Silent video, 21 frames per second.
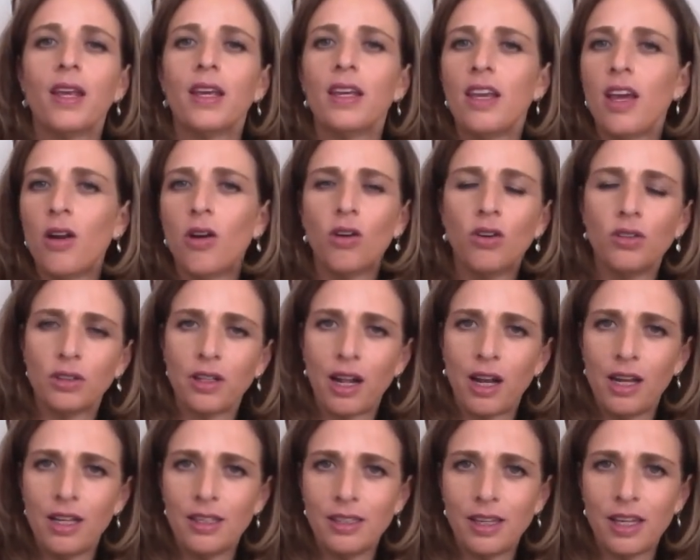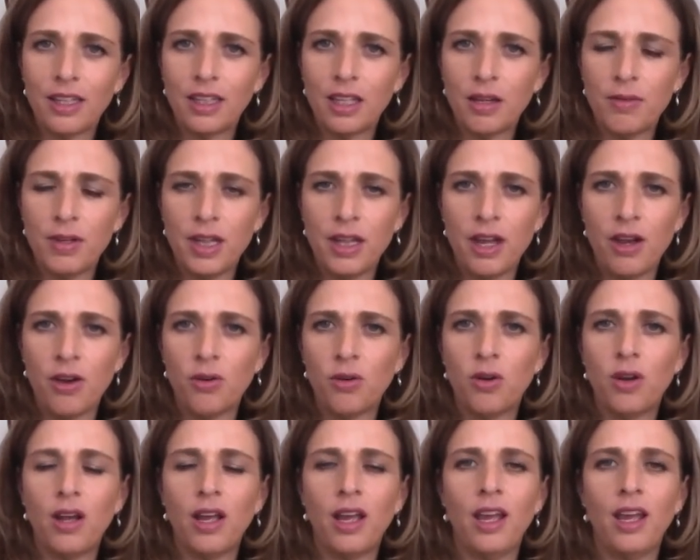Quiero contarles que este
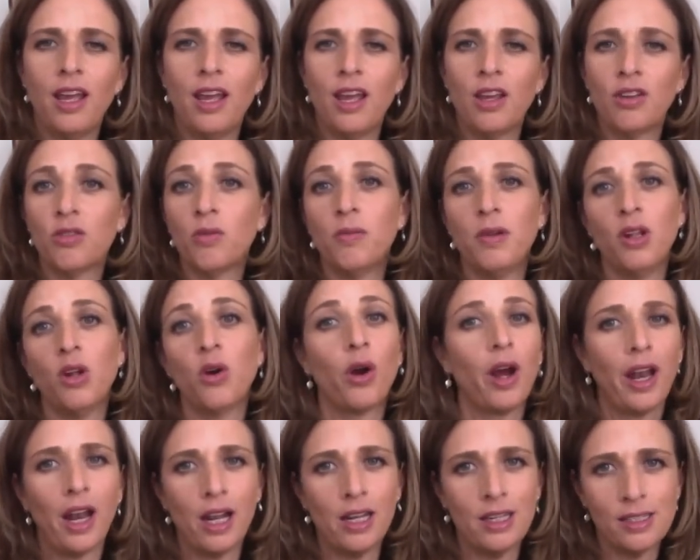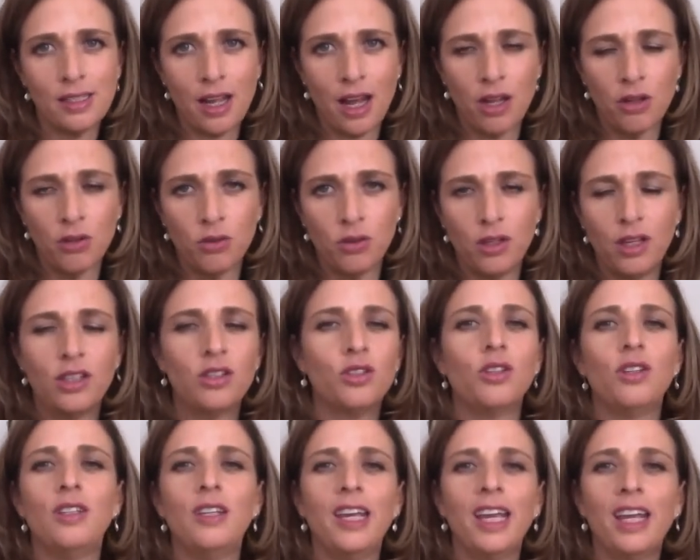video eh, es un video canalizado.
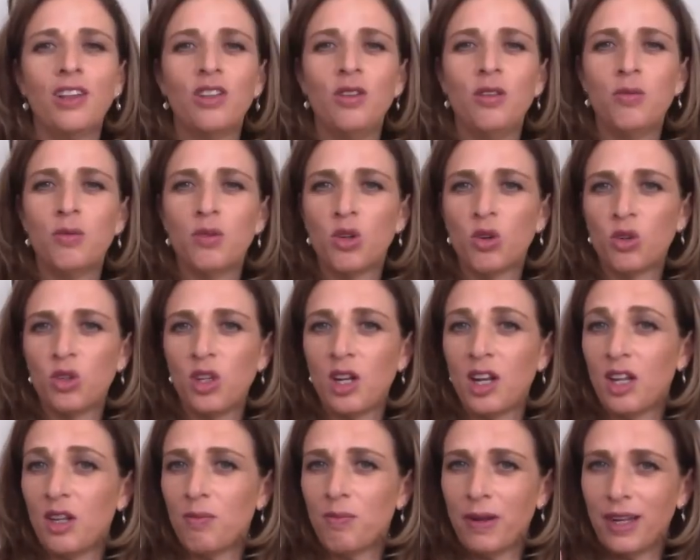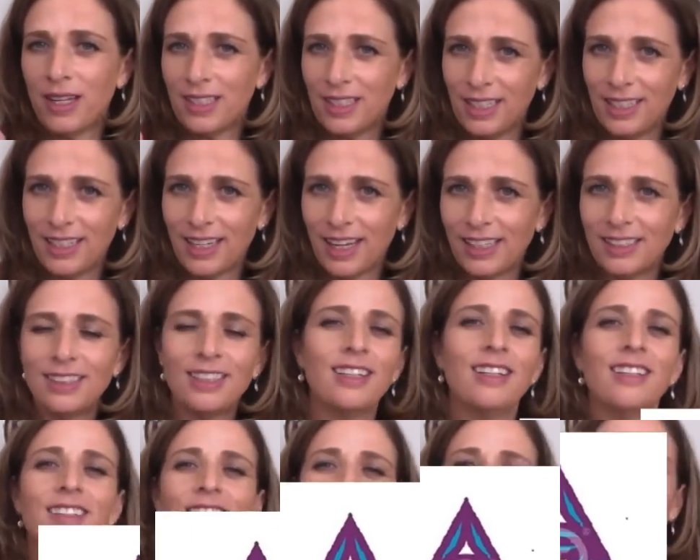Estoy siguiendo instrucciones precisas
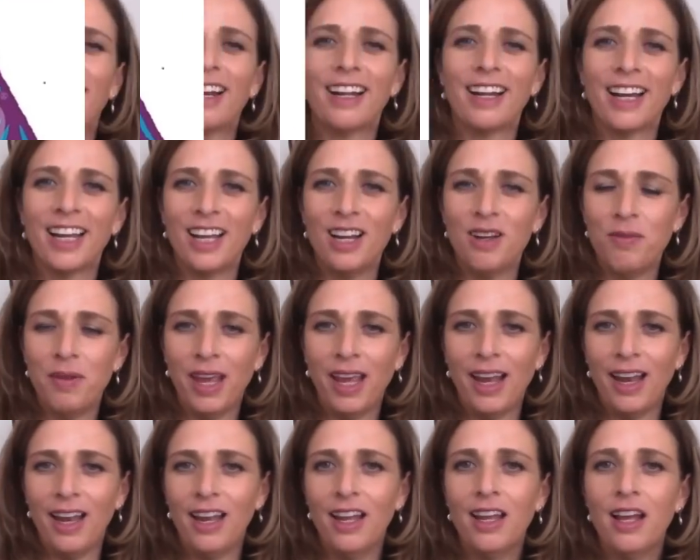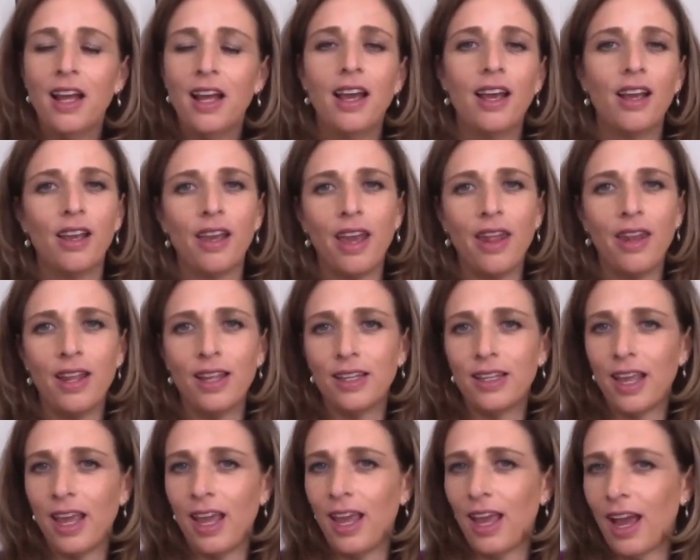del Arcángel Miguel, que
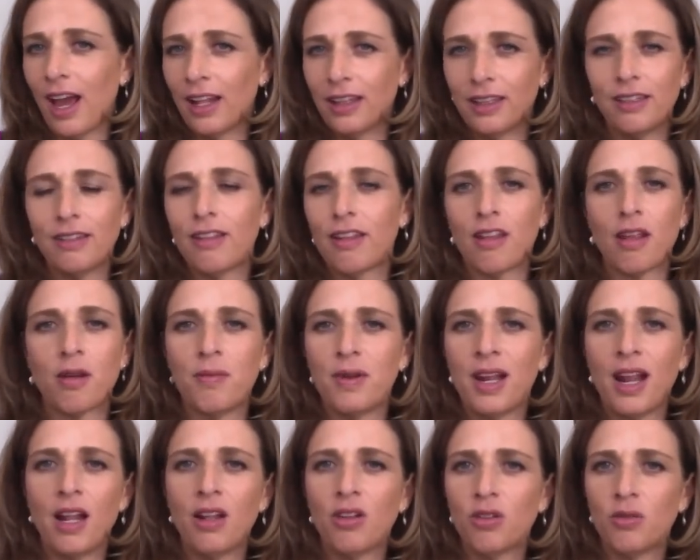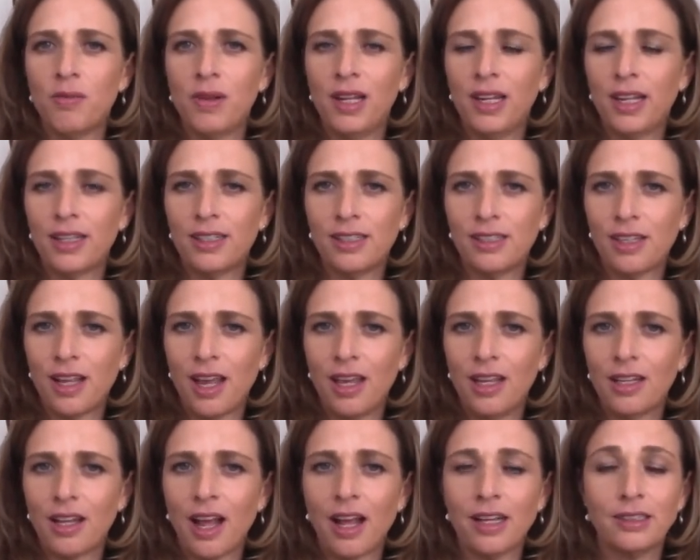desde antes de terminar el
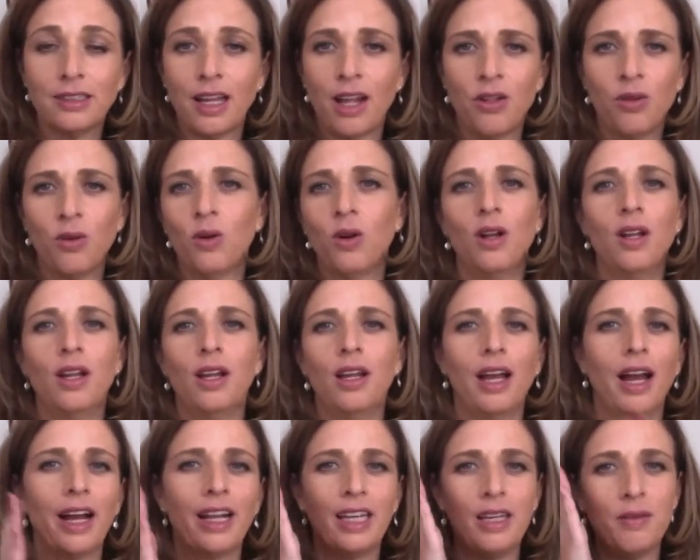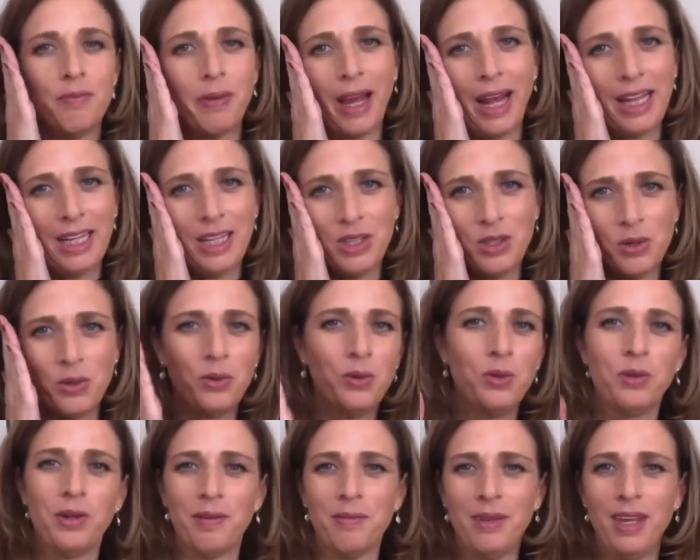2016 ha estado aquí pegadito
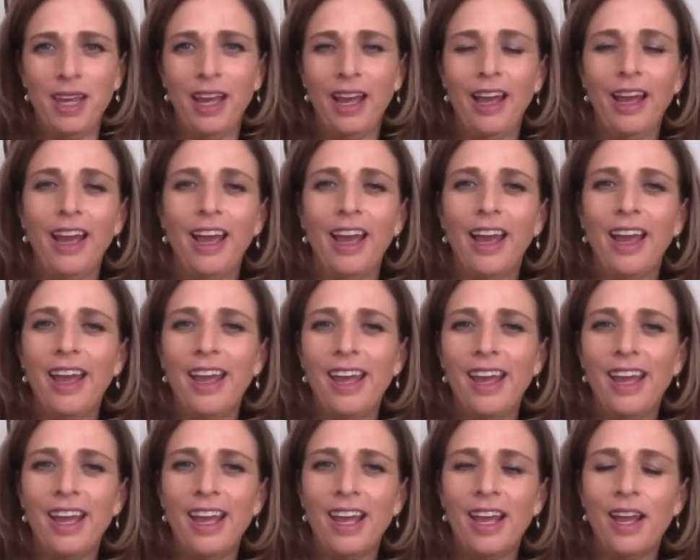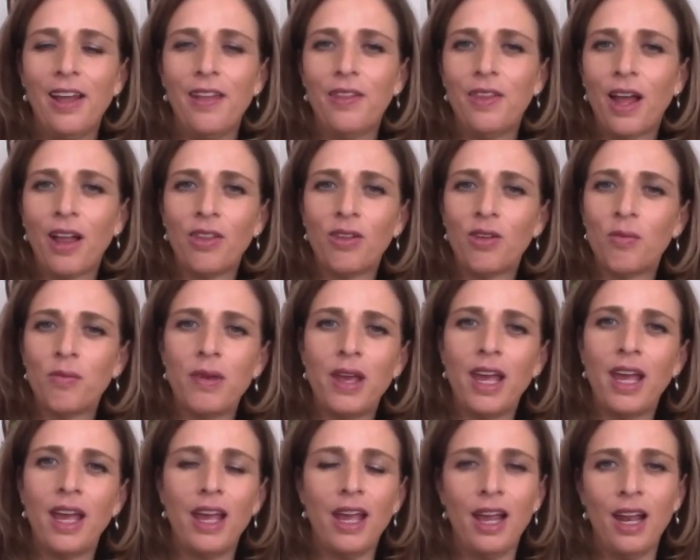junto a mí, eh,
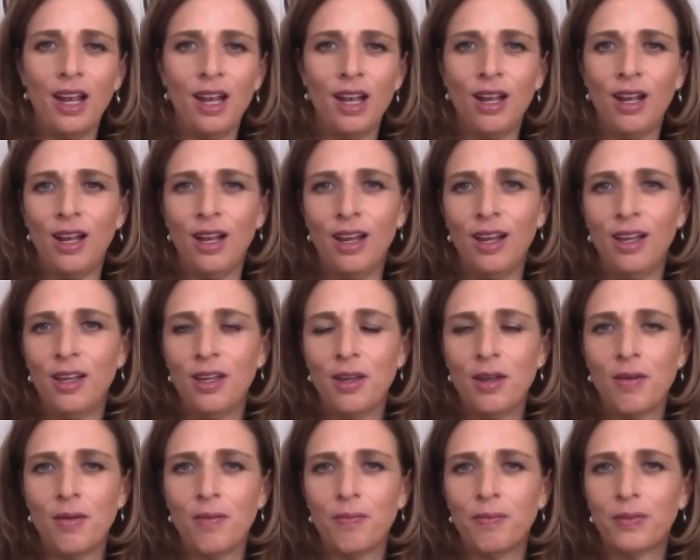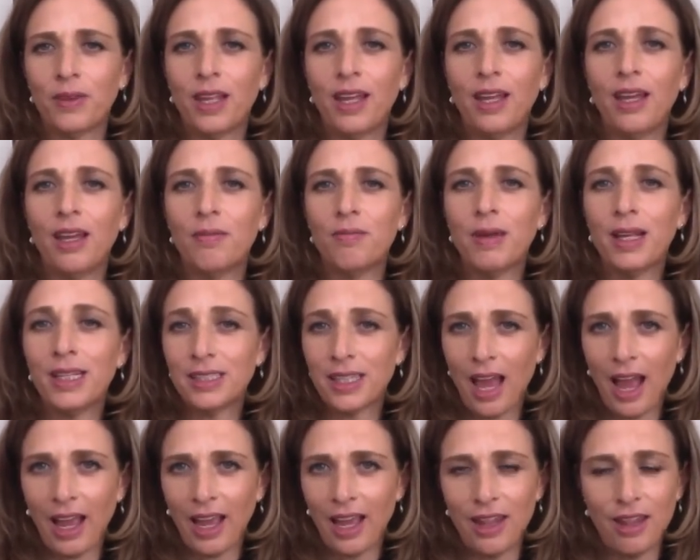dándome el eh,
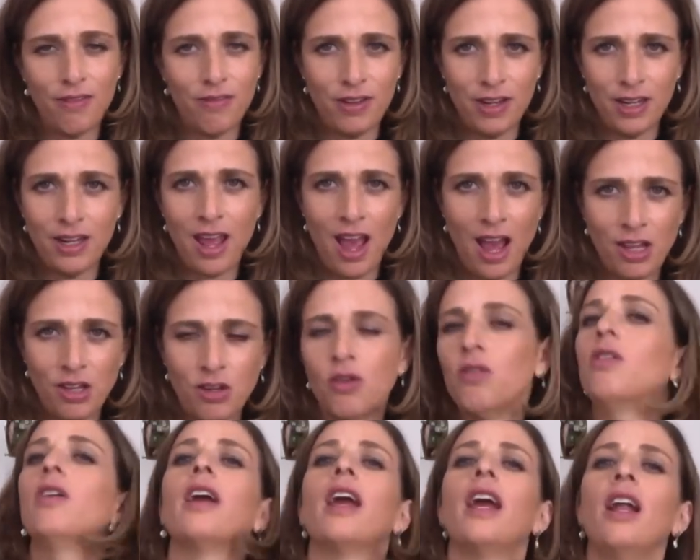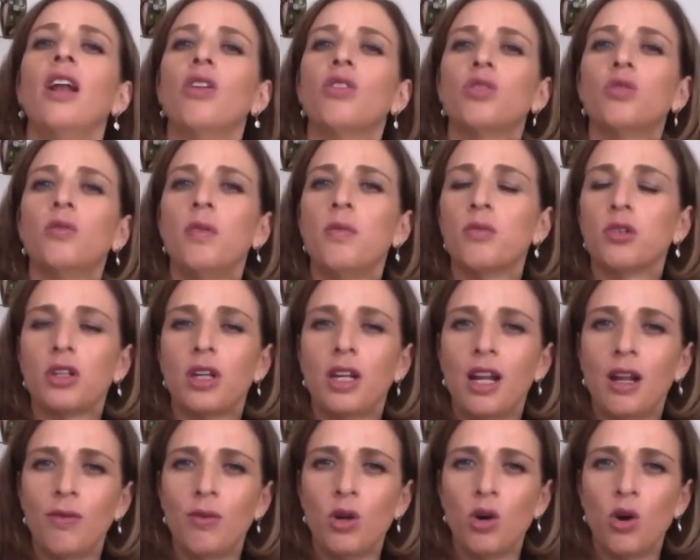mensaje de fin de año que lo subimos en
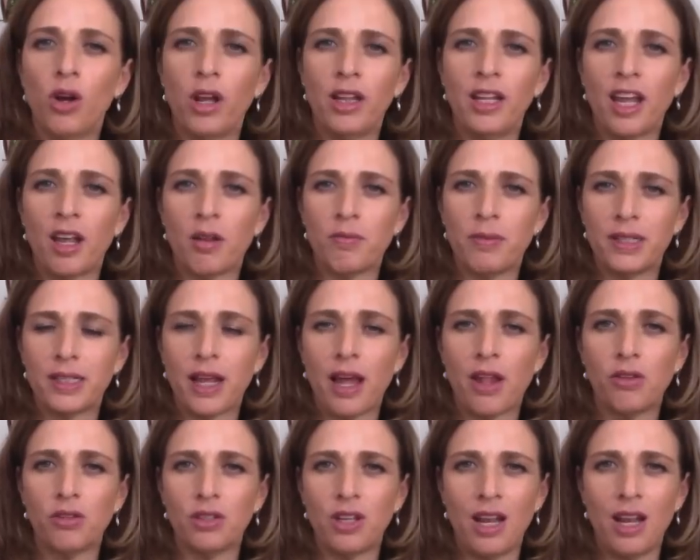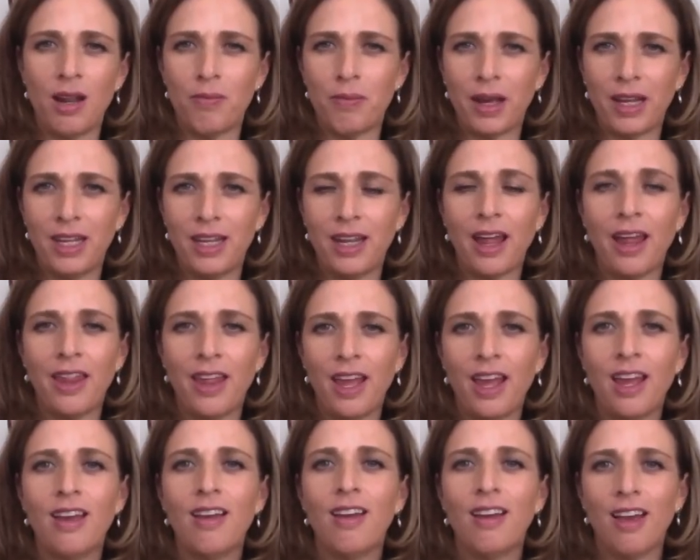el blog en días pasados, en la página
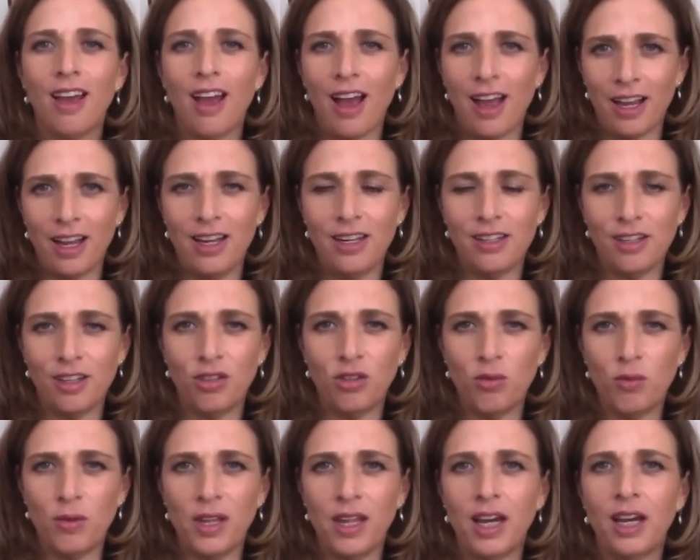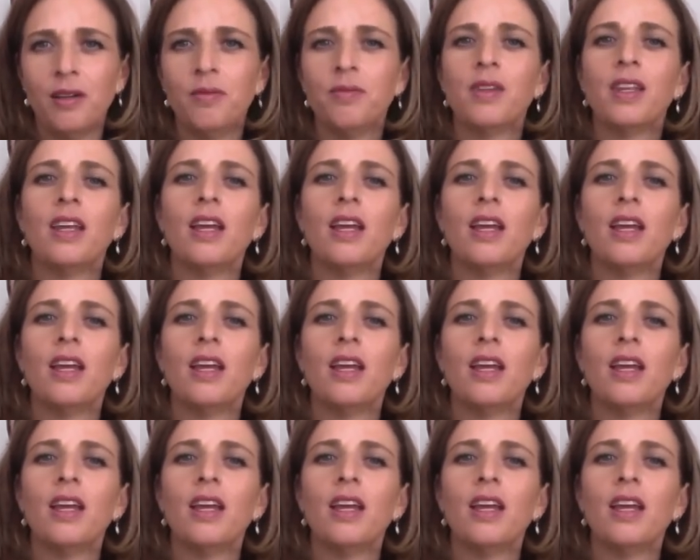de Ángeles en tu vida.